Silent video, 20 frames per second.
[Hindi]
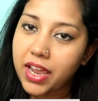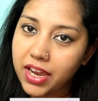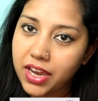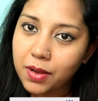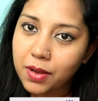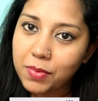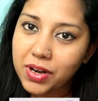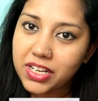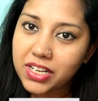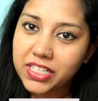नए
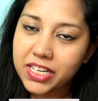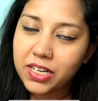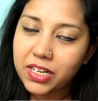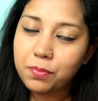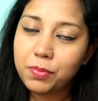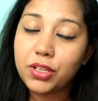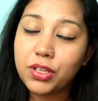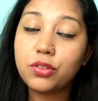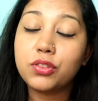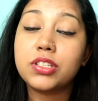हैं हमारे
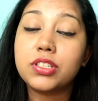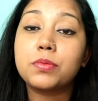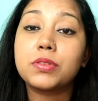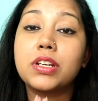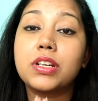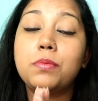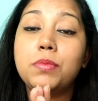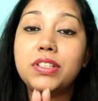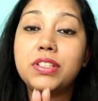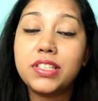चैनल पे तो
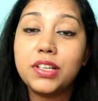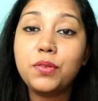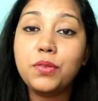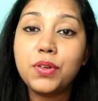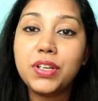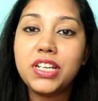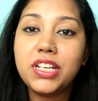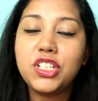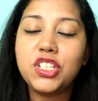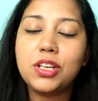सब्सक्राइब भी
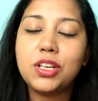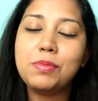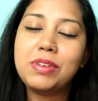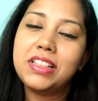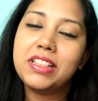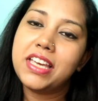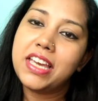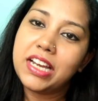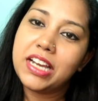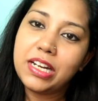जरूर कीजिए
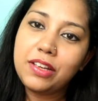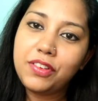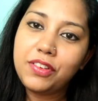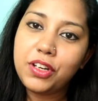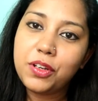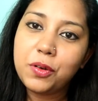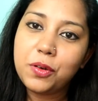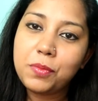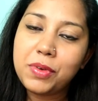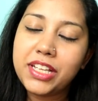मिलते हैं अगले
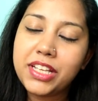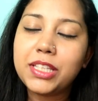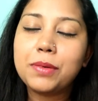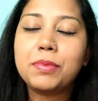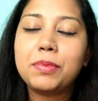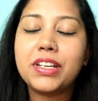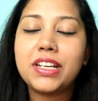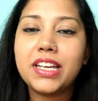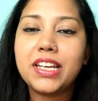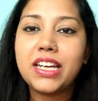वीडियो में
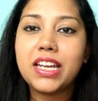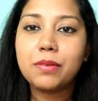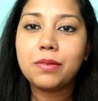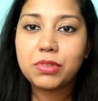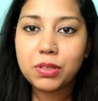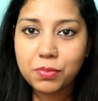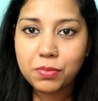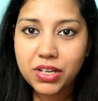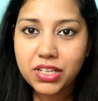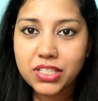तब तक के लिए
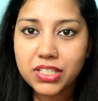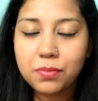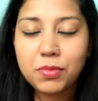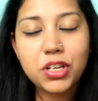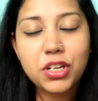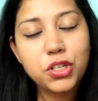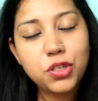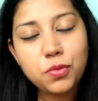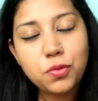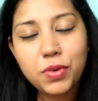आप सबका
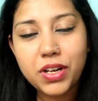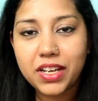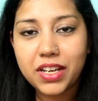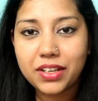समय शुभ